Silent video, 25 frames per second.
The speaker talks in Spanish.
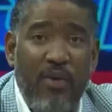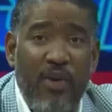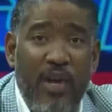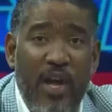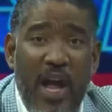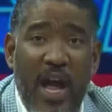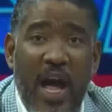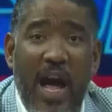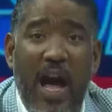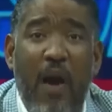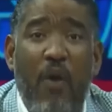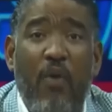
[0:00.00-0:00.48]

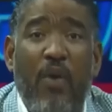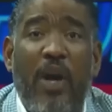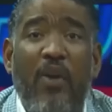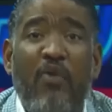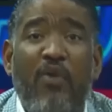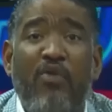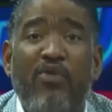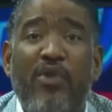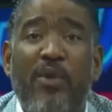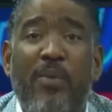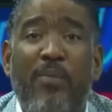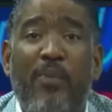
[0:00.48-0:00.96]
ahora
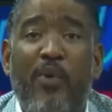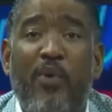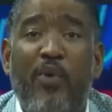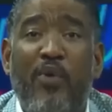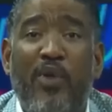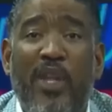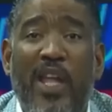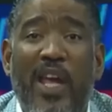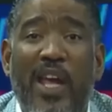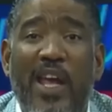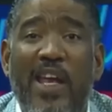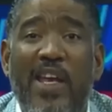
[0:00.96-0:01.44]
no se
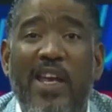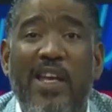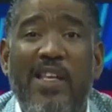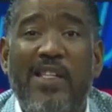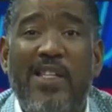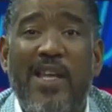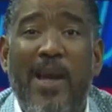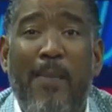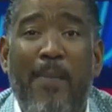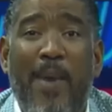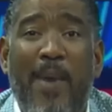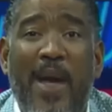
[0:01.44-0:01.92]
protege ni
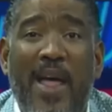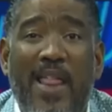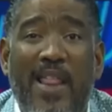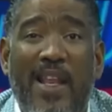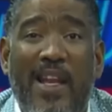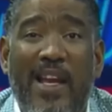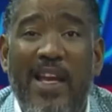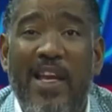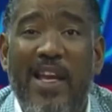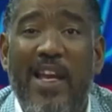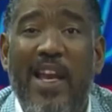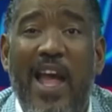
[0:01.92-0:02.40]
se
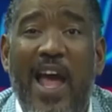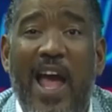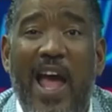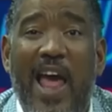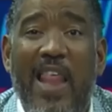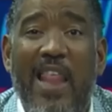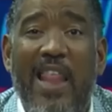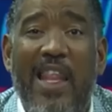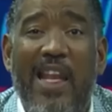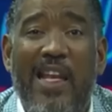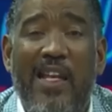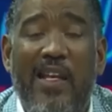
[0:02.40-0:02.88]
apadrina
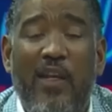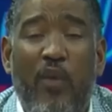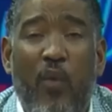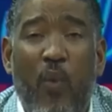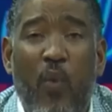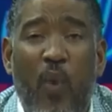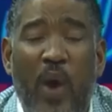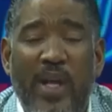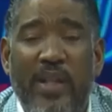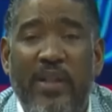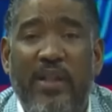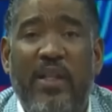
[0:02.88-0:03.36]
a
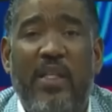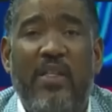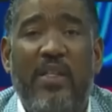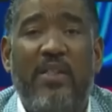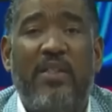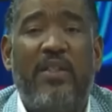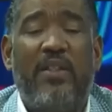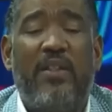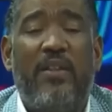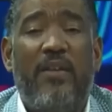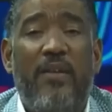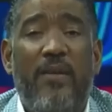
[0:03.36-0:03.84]

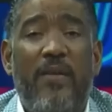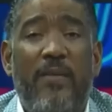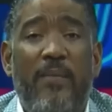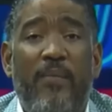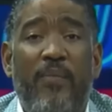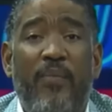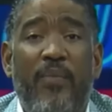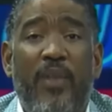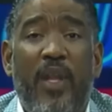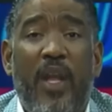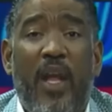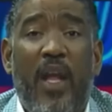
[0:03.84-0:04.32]
delincuentes.
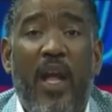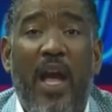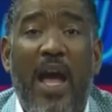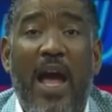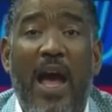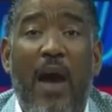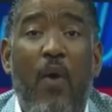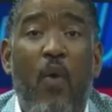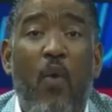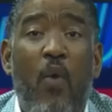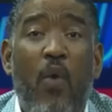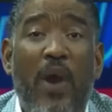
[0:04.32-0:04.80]

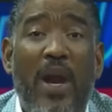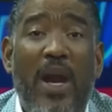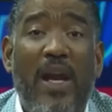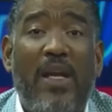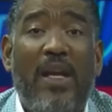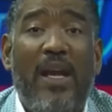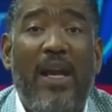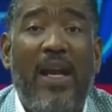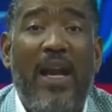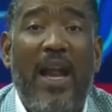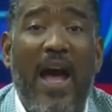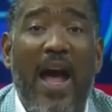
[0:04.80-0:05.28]
Ahora el
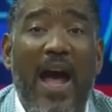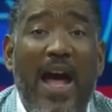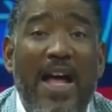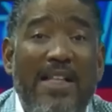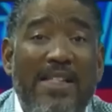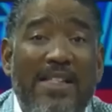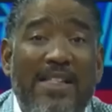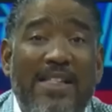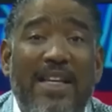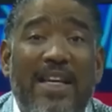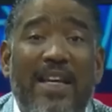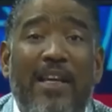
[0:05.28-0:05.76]
que la
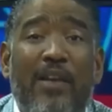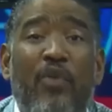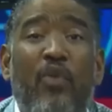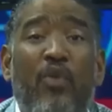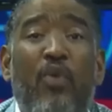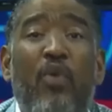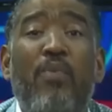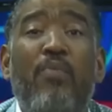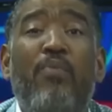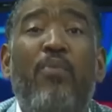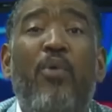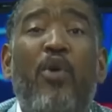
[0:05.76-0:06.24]
hace, no
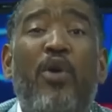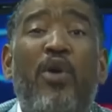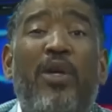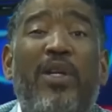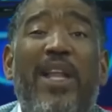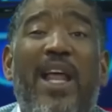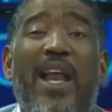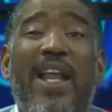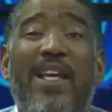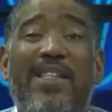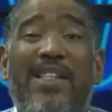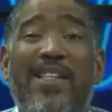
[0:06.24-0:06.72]

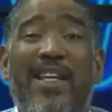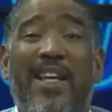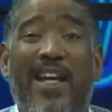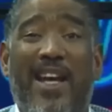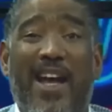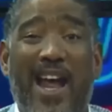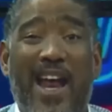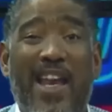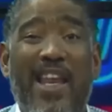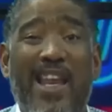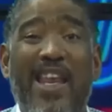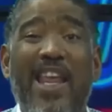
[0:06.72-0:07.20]
importa la
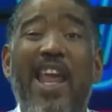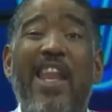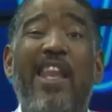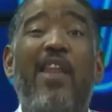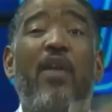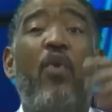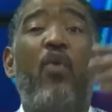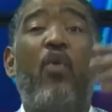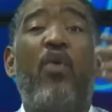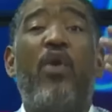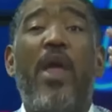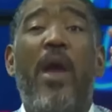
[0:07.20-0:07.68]
cercanía ni
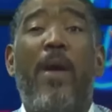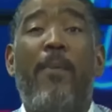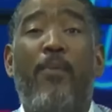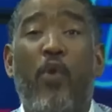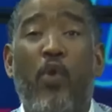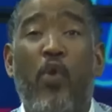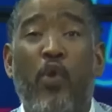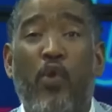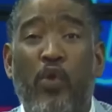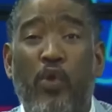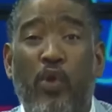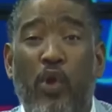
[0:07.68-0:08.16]
lo que
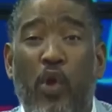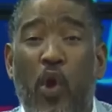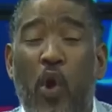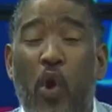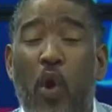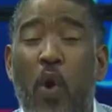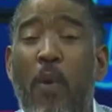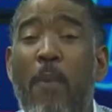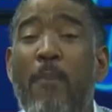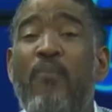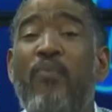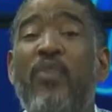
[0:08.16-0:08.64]

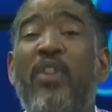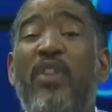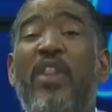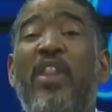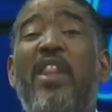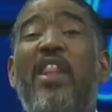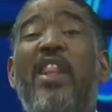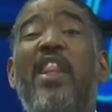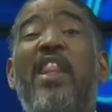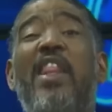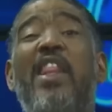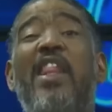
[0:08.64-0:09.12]
aportó,
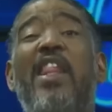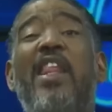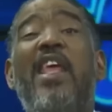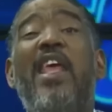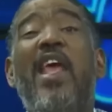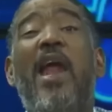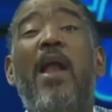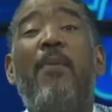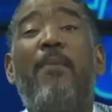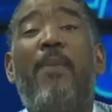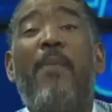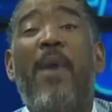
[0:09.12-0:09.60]
ni
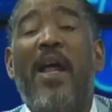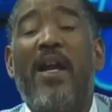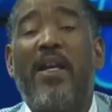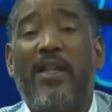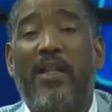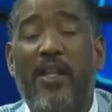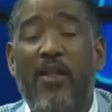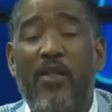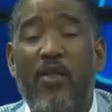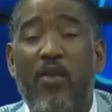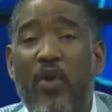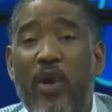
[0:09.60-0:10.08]
al
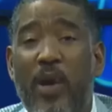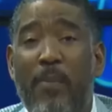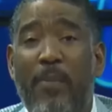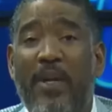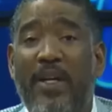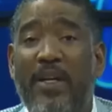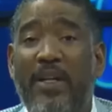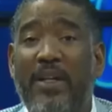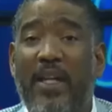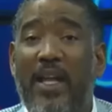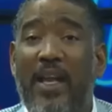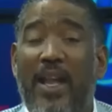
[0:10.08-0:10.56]
partido que
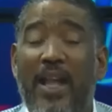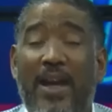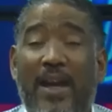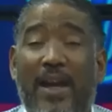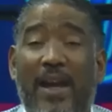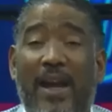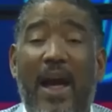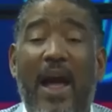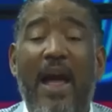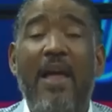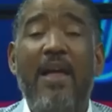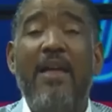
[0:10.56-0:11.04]

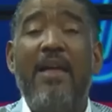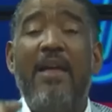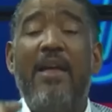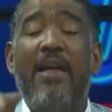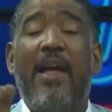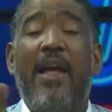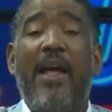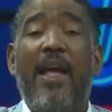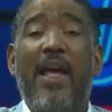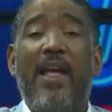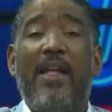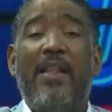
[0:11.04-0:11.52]
pertenezca,
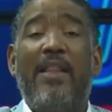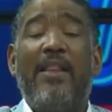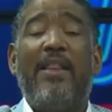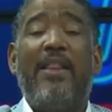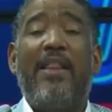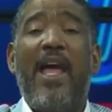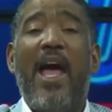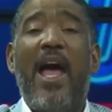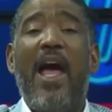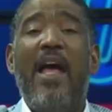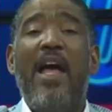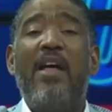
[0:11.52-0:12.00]

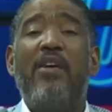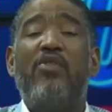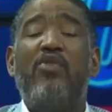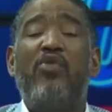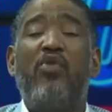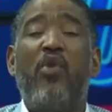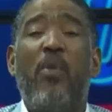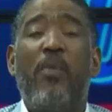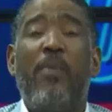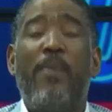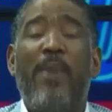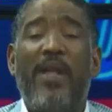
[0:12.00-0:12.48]
está
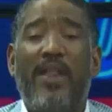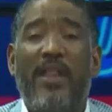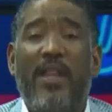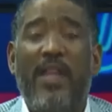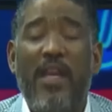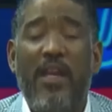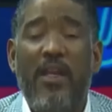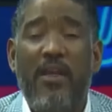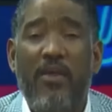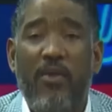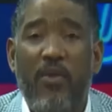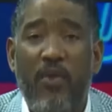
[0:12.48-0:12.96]

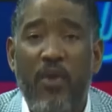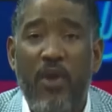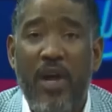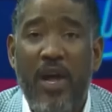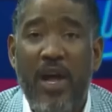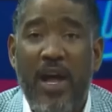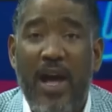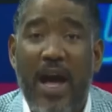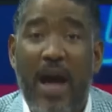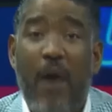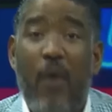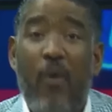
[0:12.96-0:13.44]
sometido.
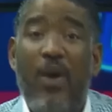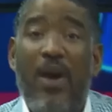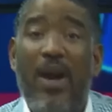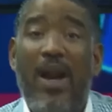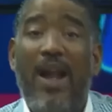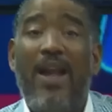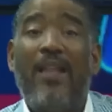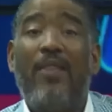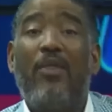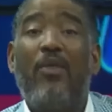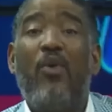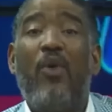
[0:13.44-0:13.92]
Ahora
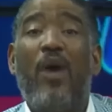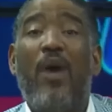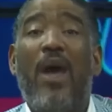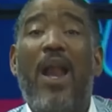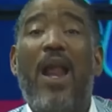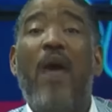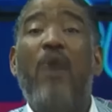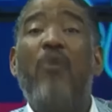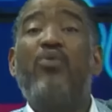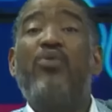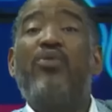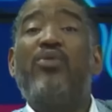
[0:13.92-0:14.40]
le toca
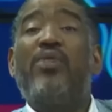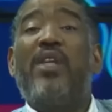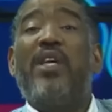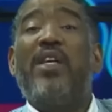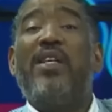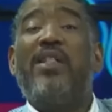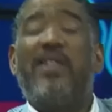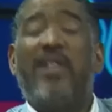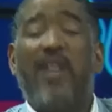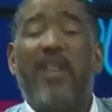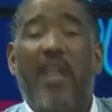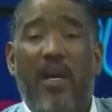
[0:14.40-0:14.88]
la
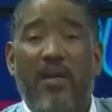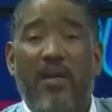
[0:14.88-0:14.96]
justicia